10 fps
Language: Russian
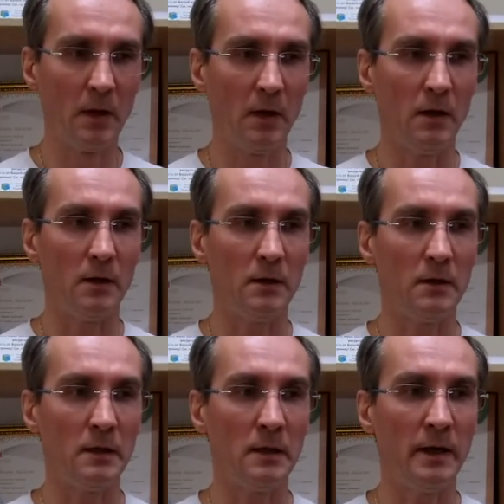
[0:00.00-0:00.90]

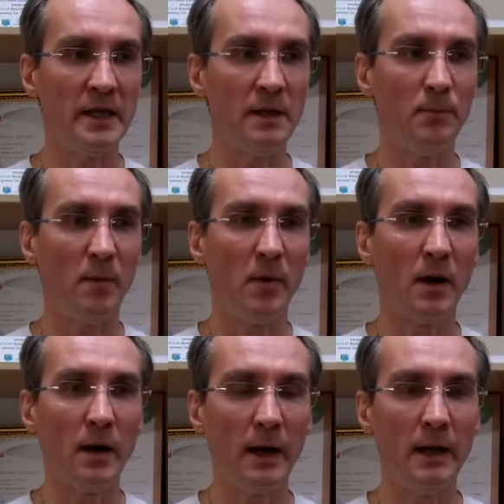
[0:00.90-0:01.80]
А, они
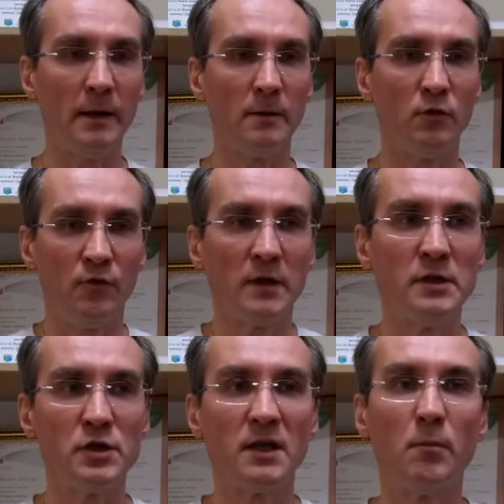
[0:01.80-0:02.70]
помогали, ну
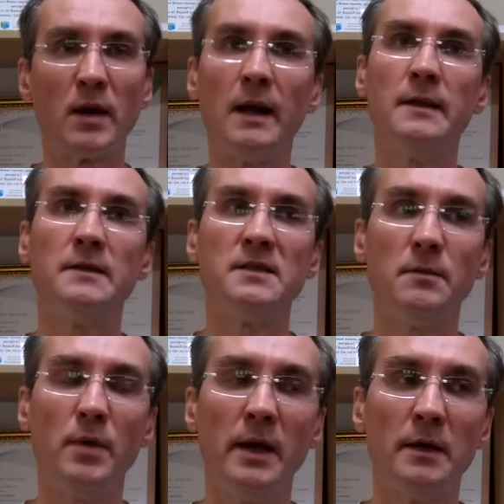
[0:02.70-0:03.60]
фактически брали на
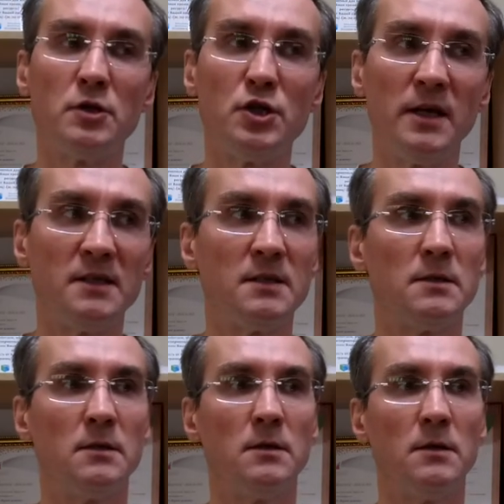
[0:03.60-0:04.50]
себя
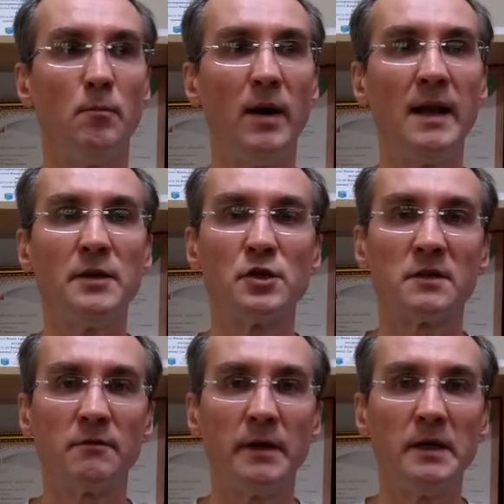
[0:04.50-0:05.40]
часть э, болячек
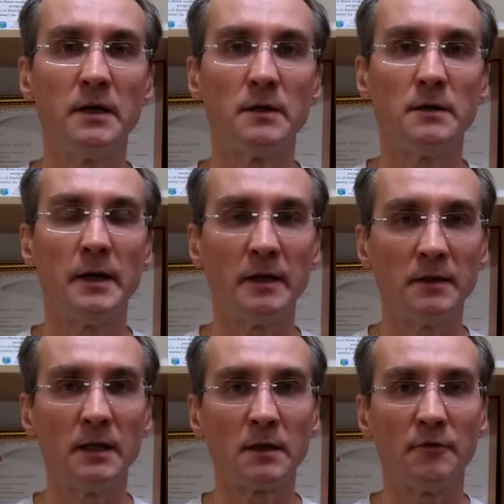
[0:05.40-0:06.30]
своих
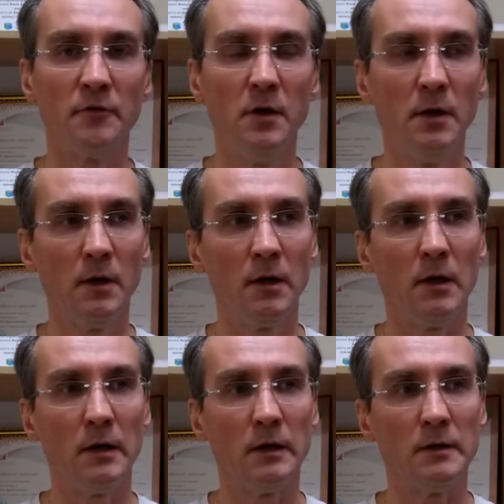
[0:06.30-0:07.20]
арендаторов –
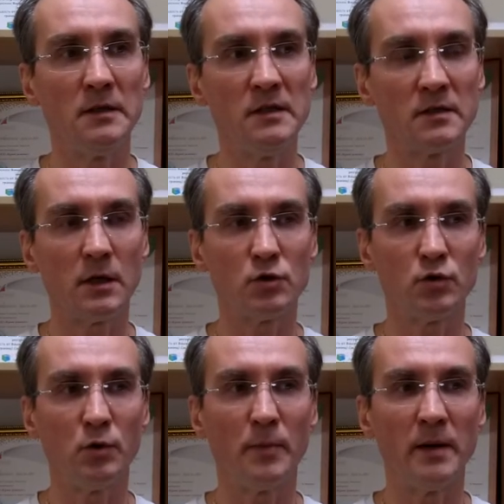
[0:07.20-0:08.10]
а, не скажу,
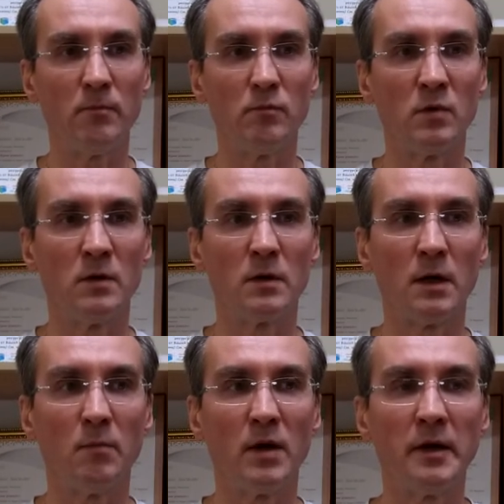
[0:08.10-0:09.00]
что прям э,
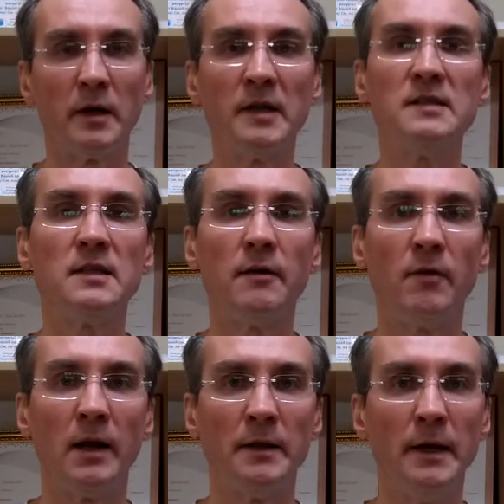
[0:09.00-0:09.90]
как бы
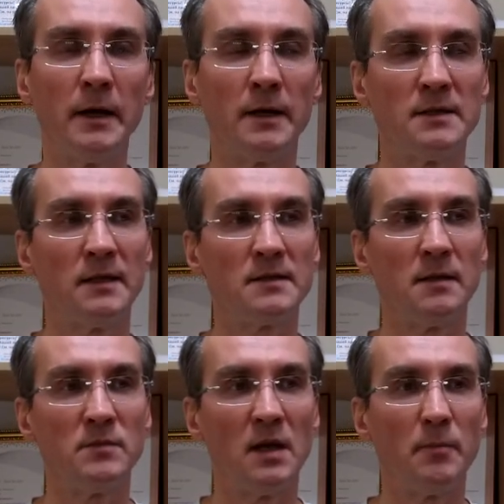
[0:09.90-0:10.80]
кредитовали, да, хотя на
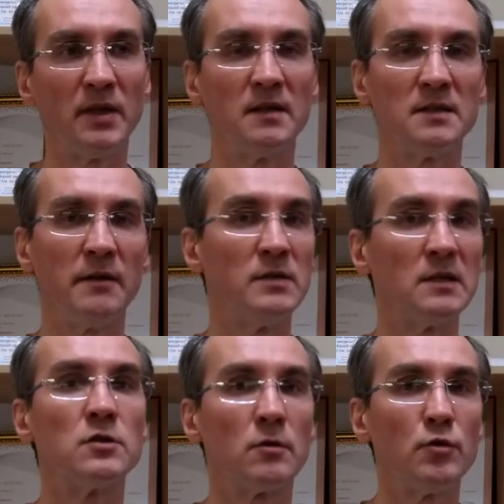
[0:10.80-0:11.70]
самом деле предоставить
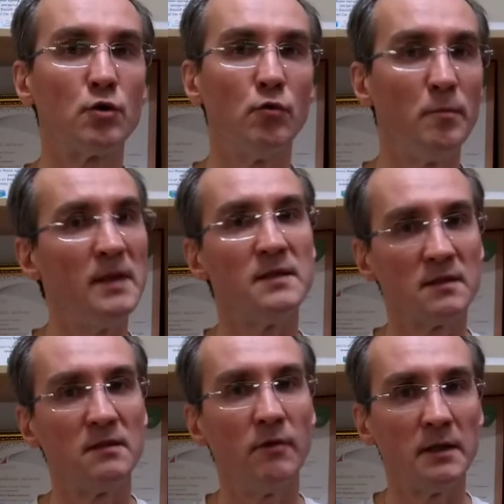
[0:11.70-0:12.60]
отсрочку месяц,
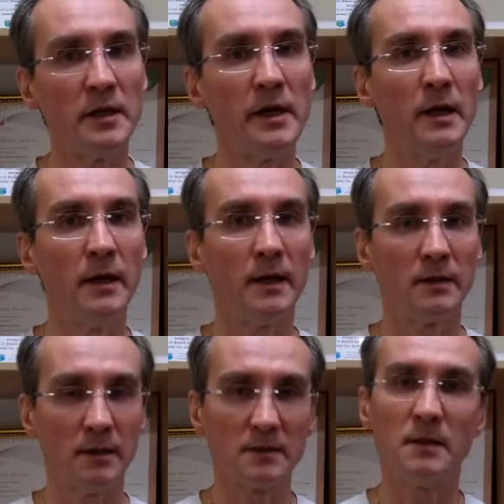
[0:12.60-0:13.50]
два, три,
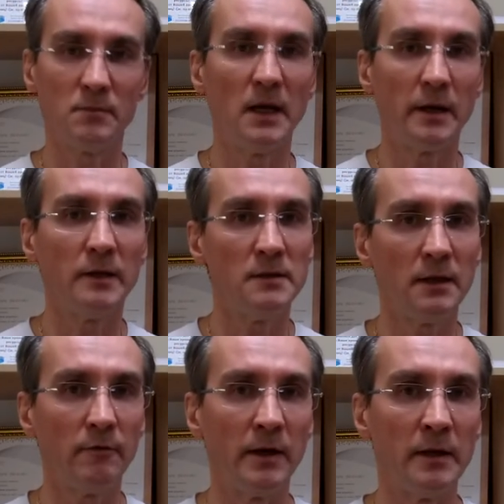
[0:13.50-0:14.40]
это на самом деле
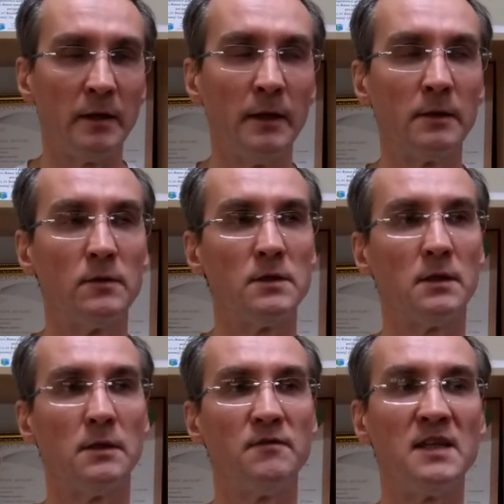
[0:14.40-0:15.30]
кредитование, да, то есть
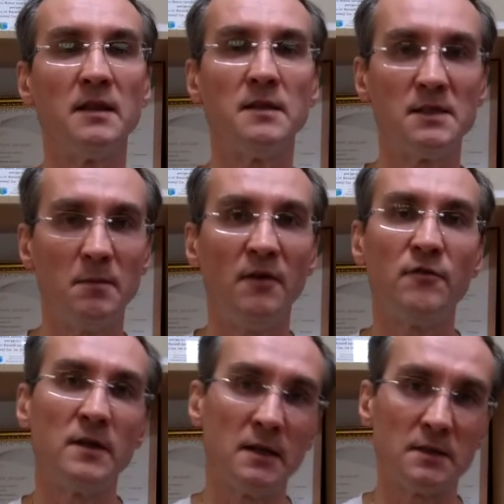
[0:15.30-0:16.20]
это взять на себя
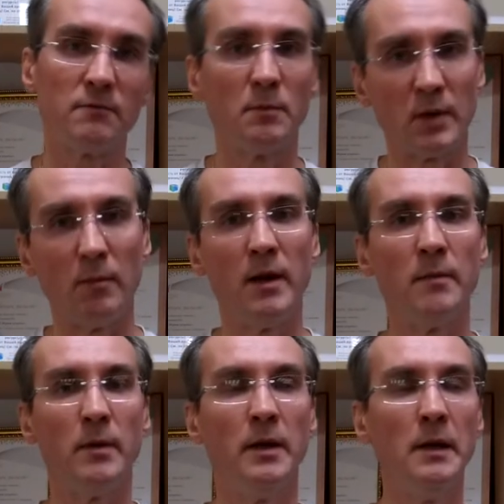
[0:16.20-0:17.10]
финансовые
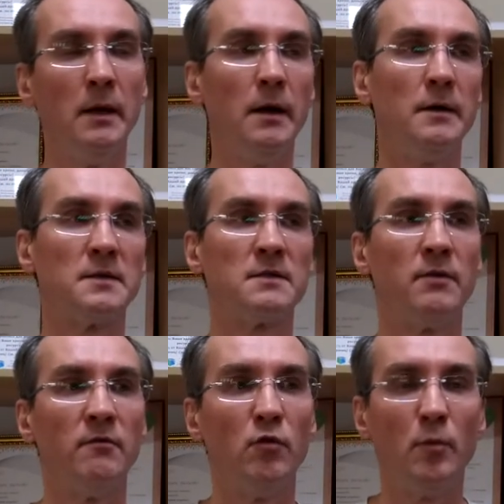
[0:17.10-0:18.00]
проблемы а,
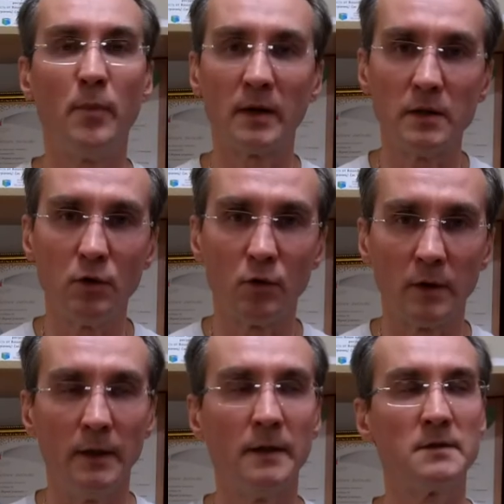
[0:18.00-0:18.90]
своего партнера,
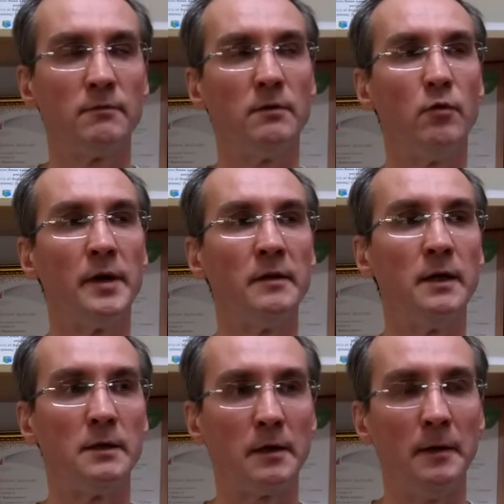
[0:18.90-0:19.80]
да, своего
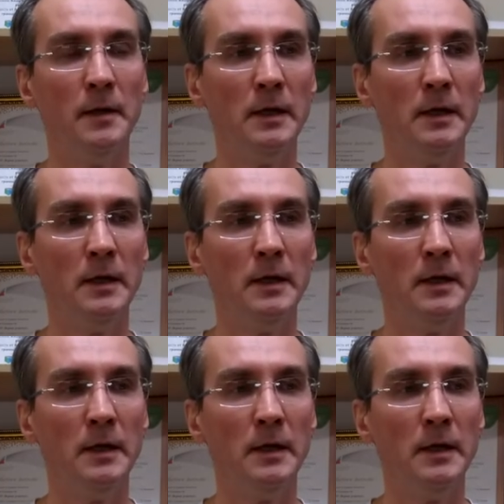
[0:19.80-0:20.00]
арендатора.